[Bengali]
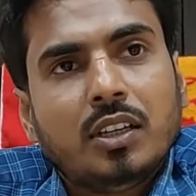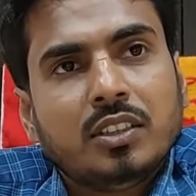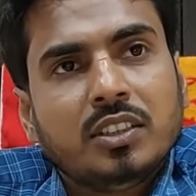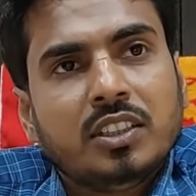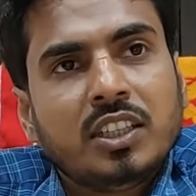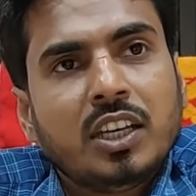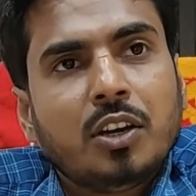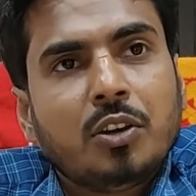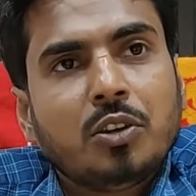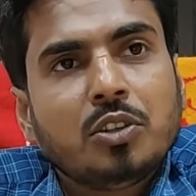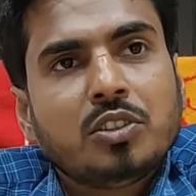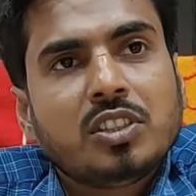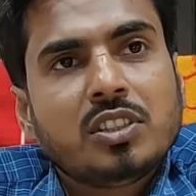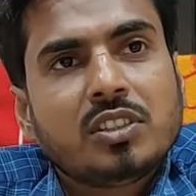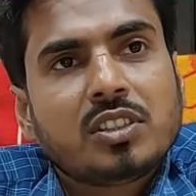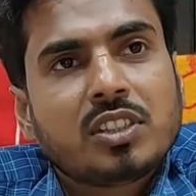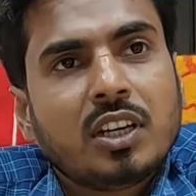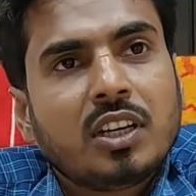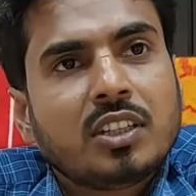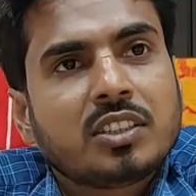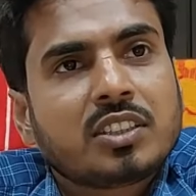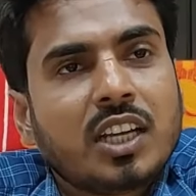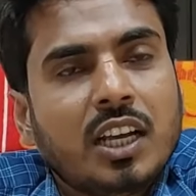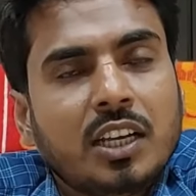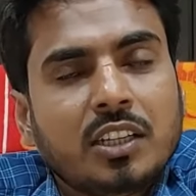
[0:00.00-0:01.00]
দেওয়া হয়েছে যা
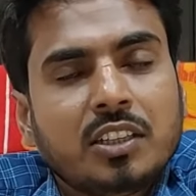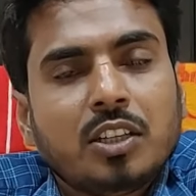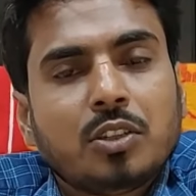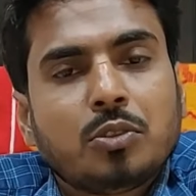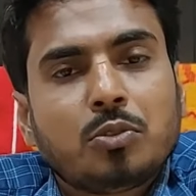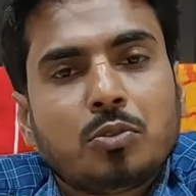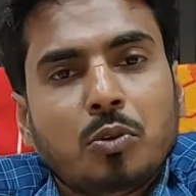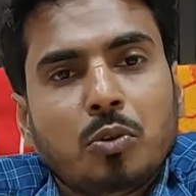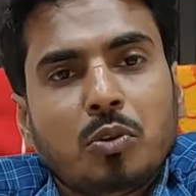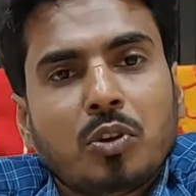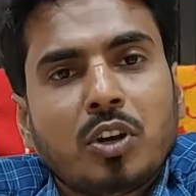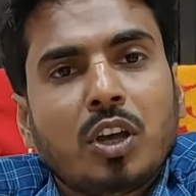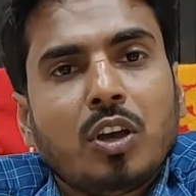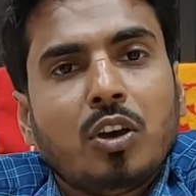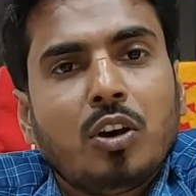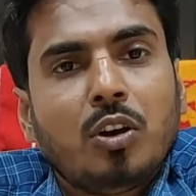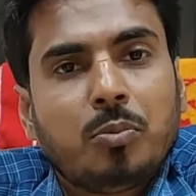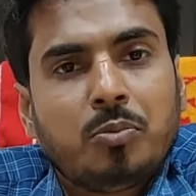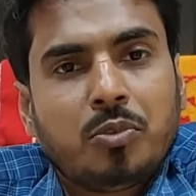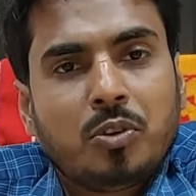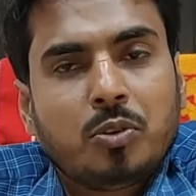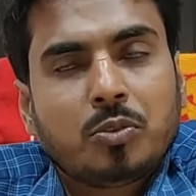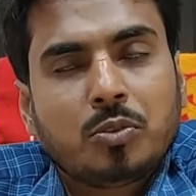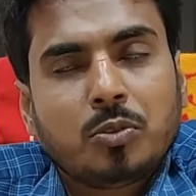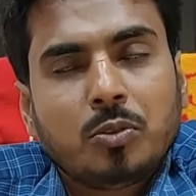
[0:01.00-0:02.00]
চাহিদার তুলনায়
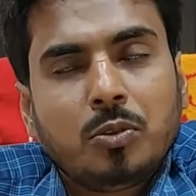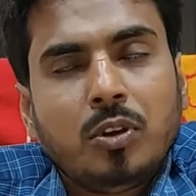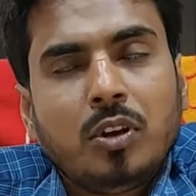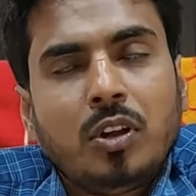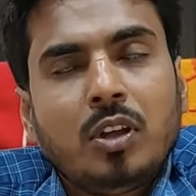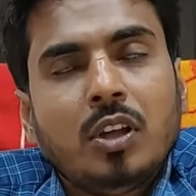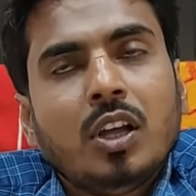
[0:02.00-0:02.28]
অপ্রতুল